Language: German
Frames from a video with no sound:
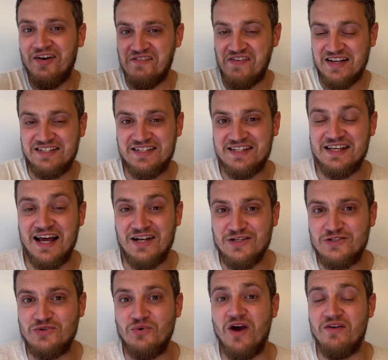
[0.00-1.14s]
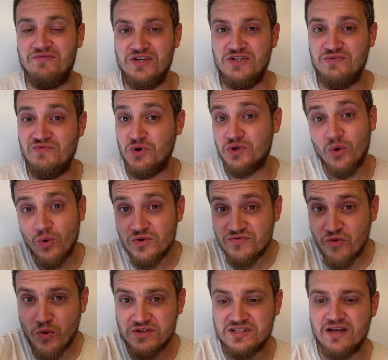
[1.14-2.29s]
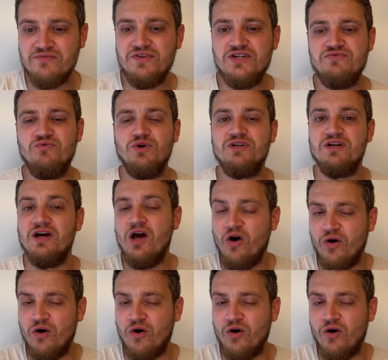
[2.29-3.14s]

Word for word: was jetzt alles so erwischt wurde und wo es erwischt wurde